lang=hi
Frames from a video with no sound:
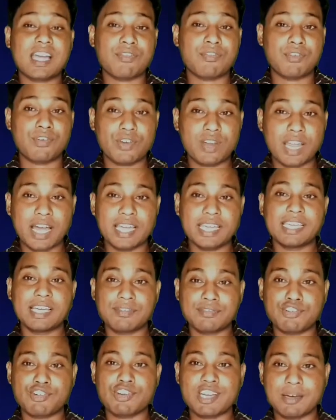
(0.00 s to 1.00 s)
का फोन ना आए या
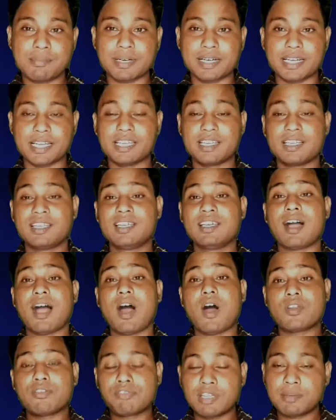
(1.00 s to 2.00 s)
फोन ना पकड़े
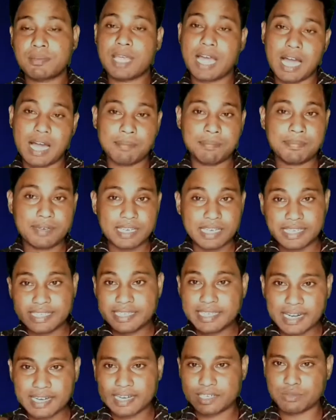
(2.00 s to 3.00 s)
और फिर भी आप
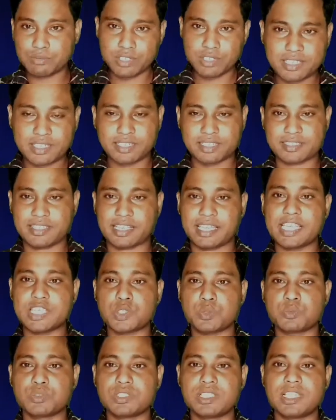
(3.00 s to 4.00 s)
इंटरनेट कर सके
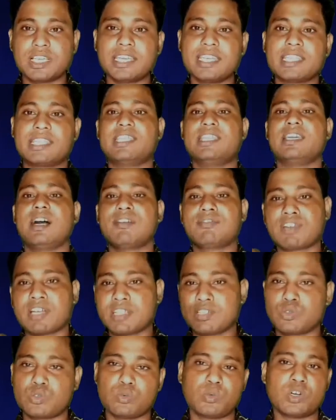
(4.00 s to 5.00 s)
स्मूथली यानी कि आपका
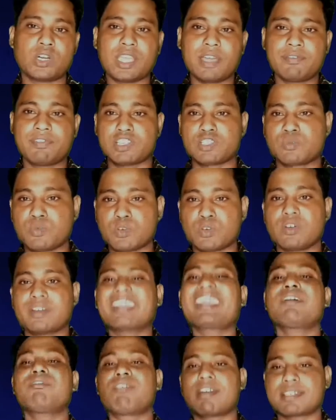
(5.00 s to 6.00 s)
यूट्यूब हो गया फेसबुक हो
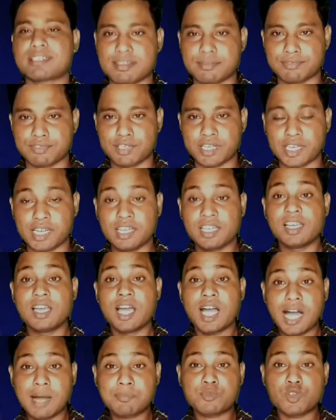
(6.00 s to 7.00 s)
गया व्हाट्सअप हो गया
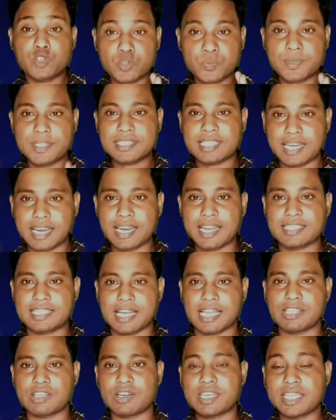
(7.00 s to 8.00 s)
आप कुछ भी चलाना
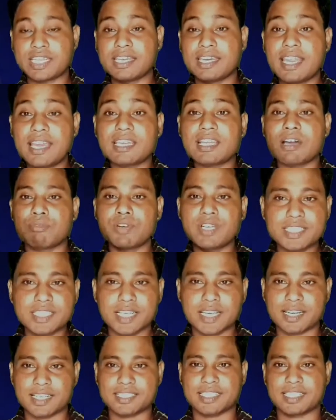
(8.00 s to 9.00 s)
चाहते हो यानी कि नेट का वेज
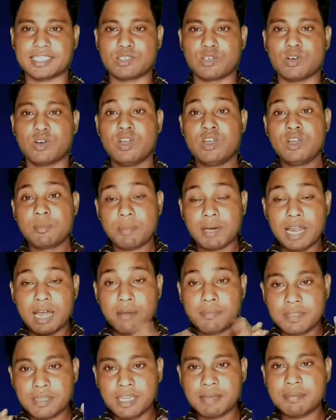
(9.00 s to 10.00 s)
करना चाहते हो पर
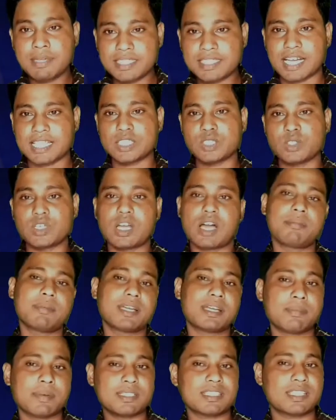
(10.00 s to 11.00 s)
आप ये भी चाहते हो कि
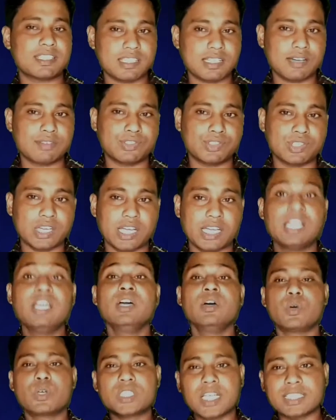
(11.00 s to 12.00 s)
हमारा पास किसी का फोन ना आए
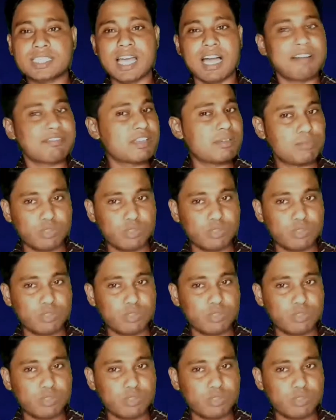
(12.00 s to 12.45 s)
हो सकता है आपकी